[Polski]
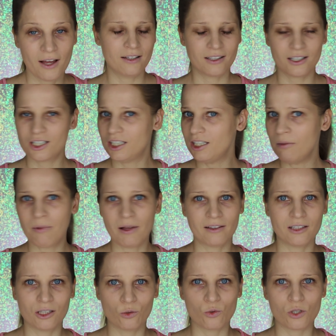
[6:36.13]
Także nie
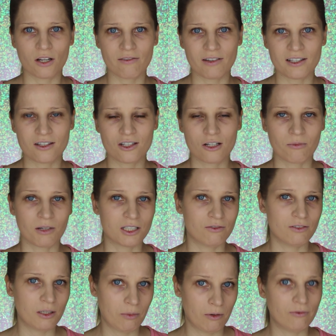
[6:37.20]
będę dłużej Was trzymać
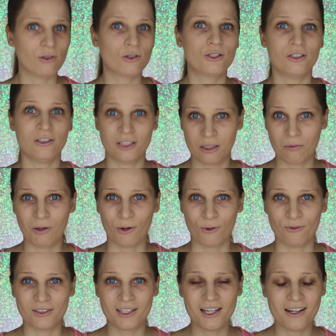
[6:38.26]
w niepewności i siebie
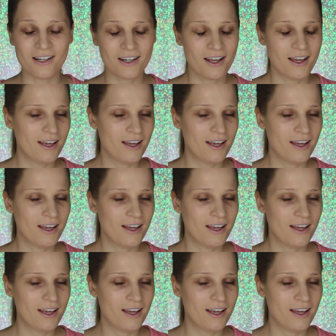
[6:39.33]
również.